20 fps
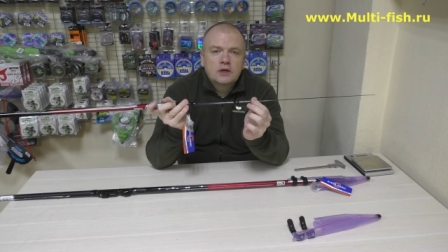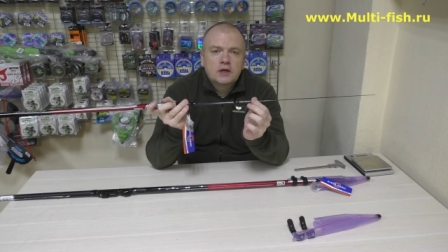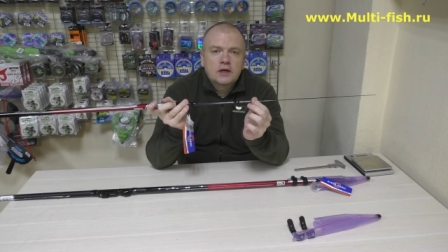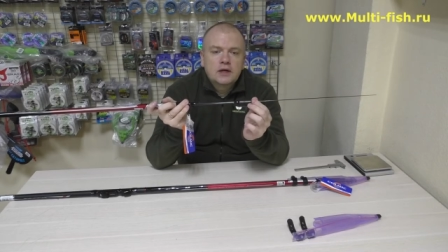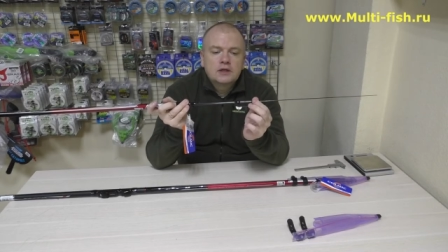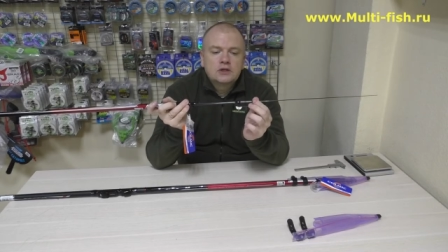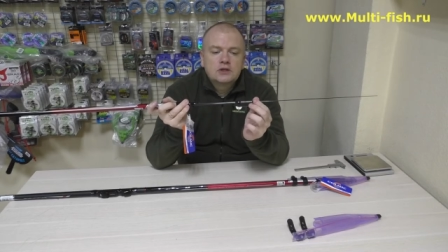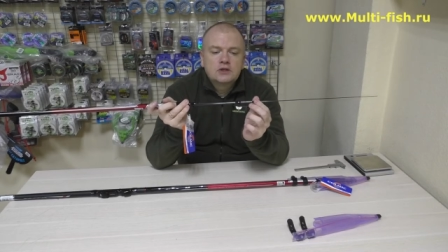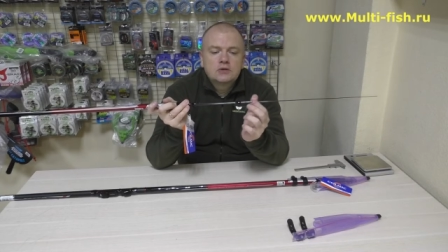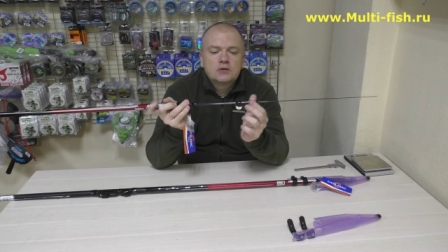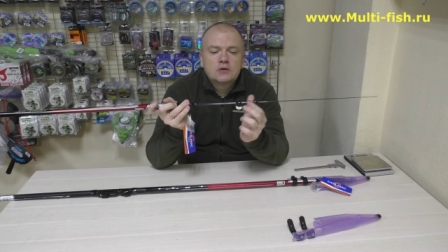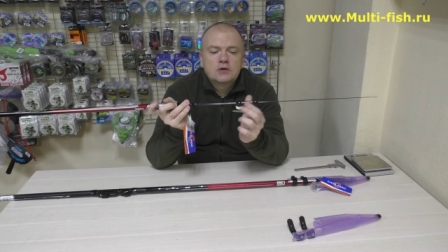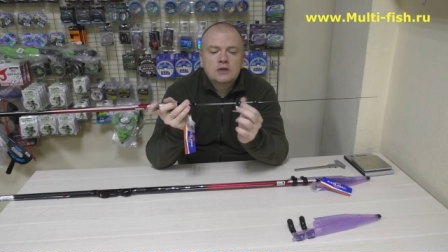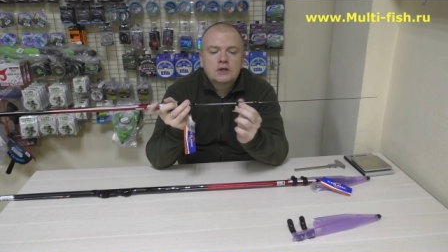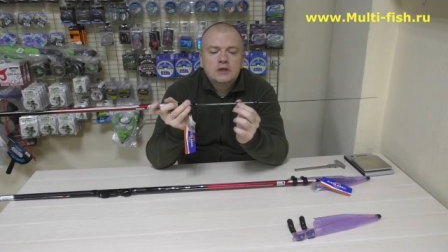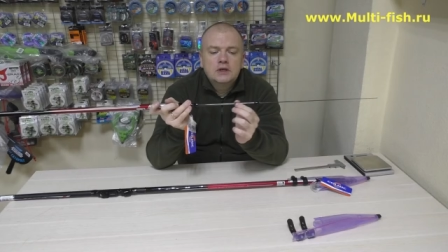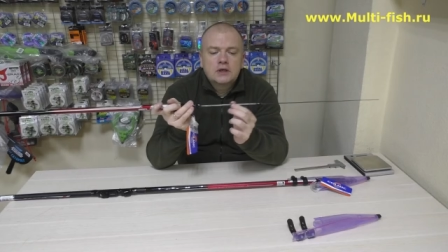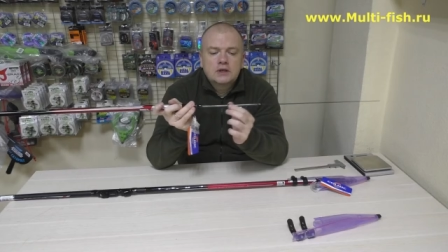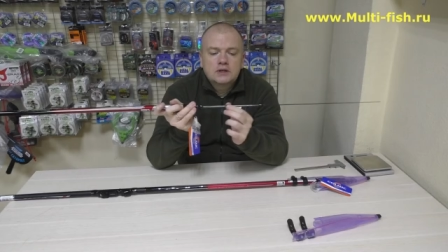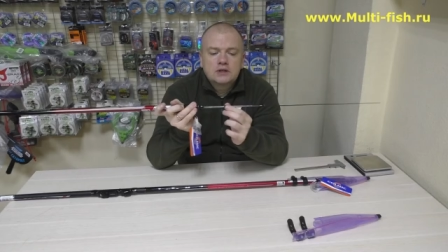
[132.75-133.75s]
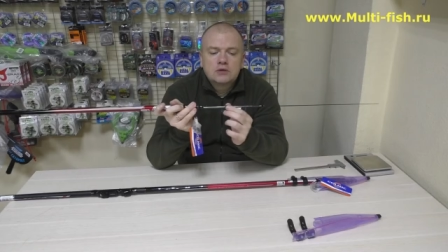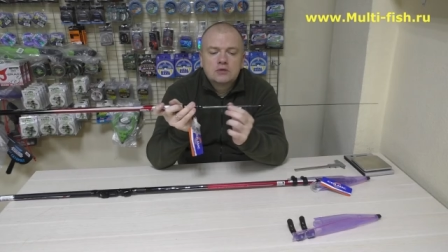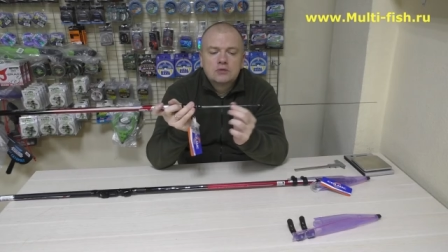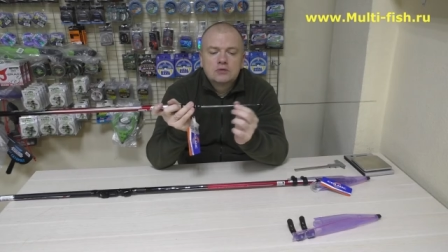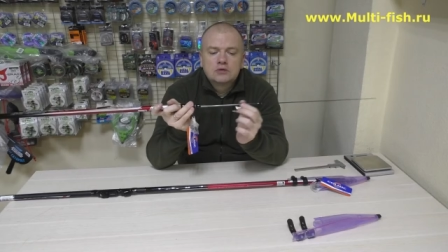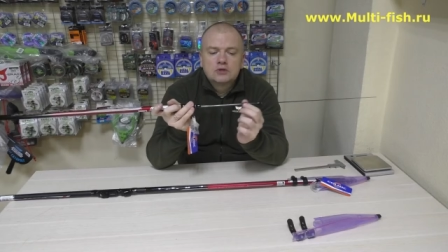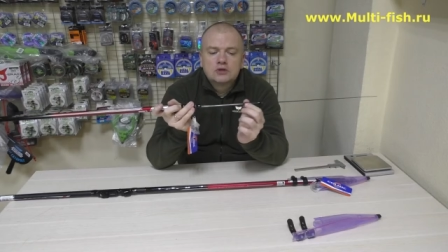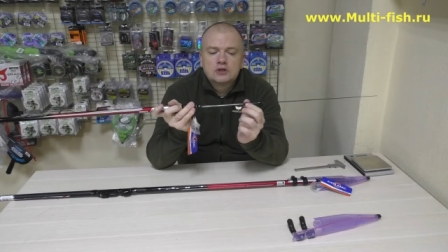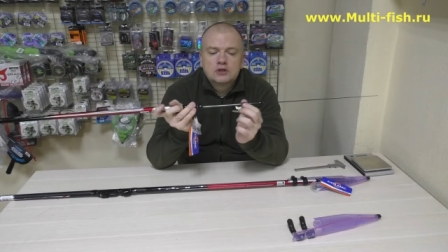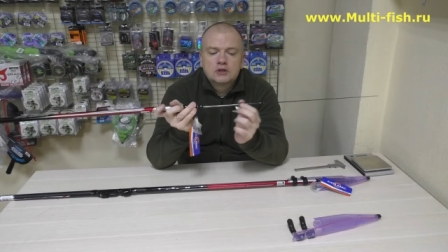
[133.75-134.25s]
кольцо и
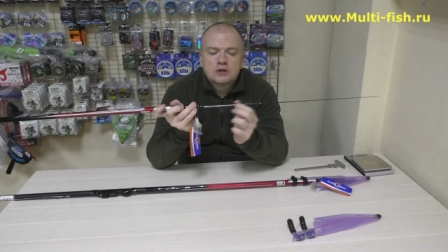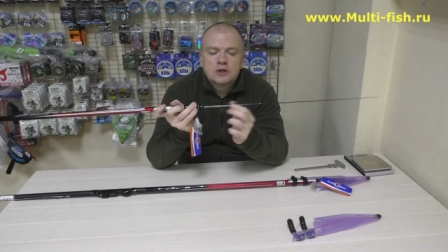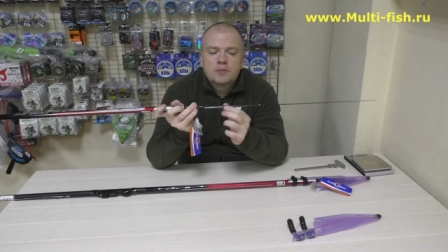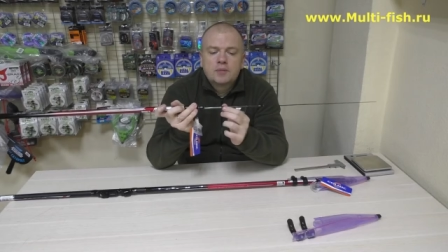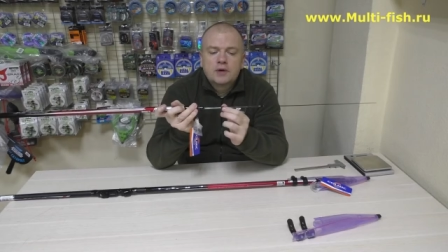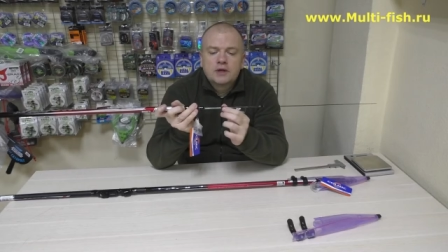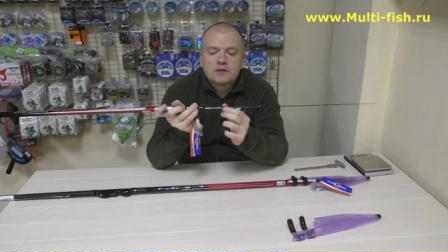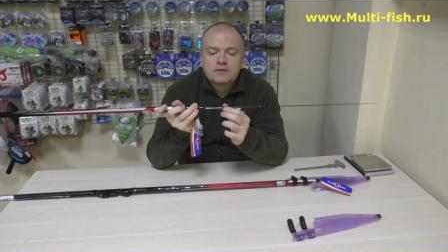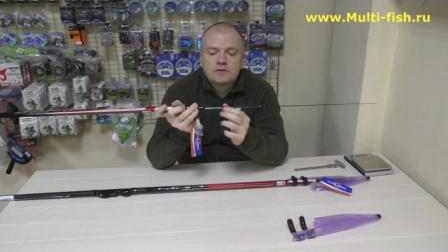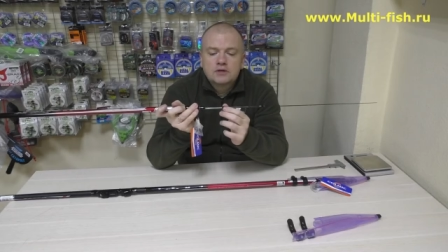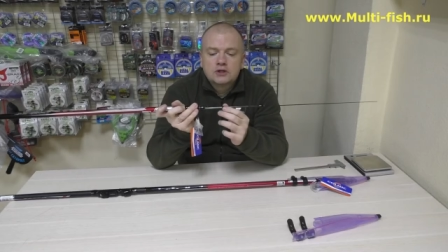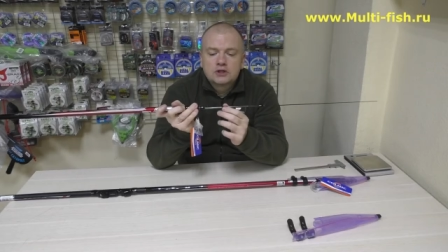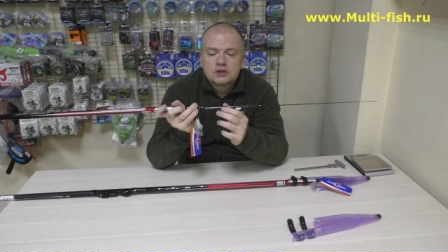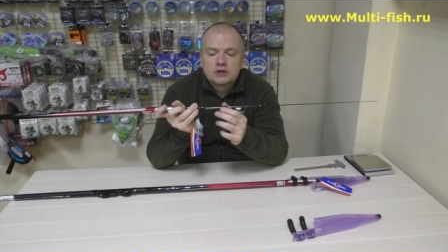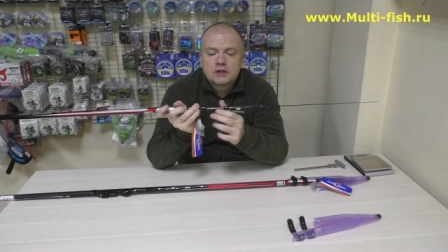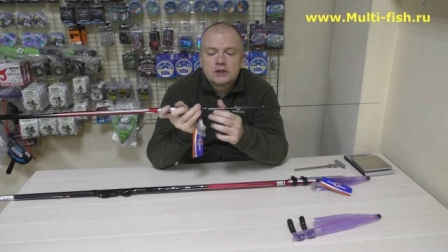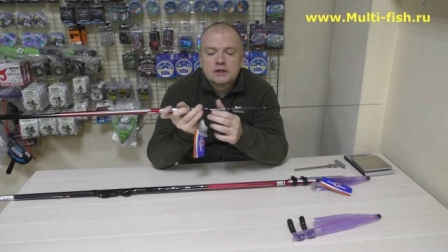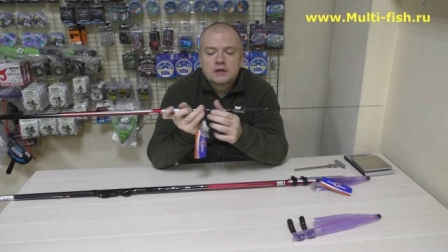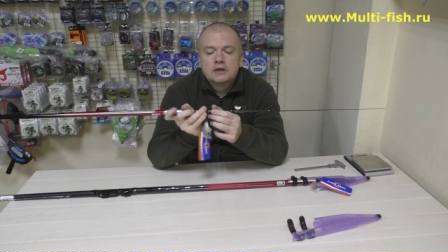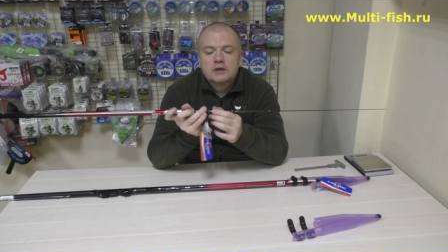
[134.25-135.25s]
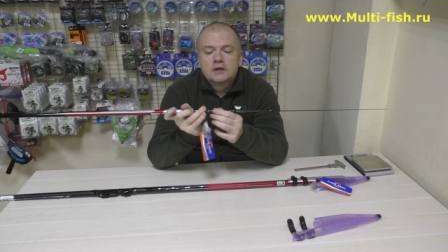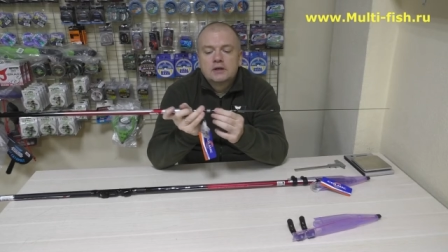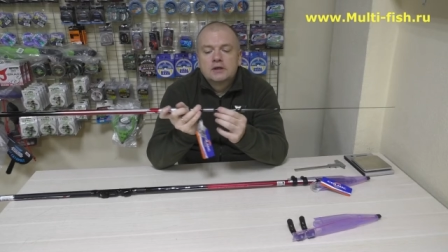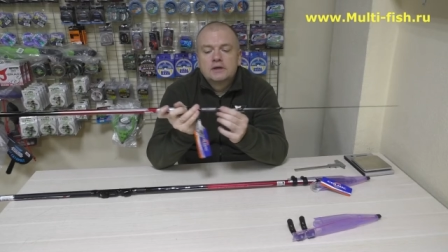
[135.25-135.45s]
разгрузочное подвижное.